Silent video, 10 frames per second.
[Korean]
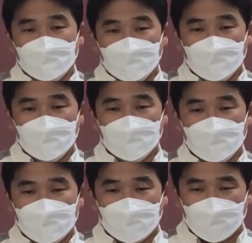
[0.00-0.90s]
예.
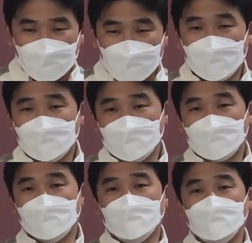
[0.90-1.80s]
자라야 하지
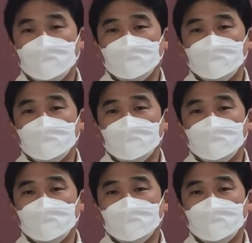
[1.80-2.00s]
않습니까?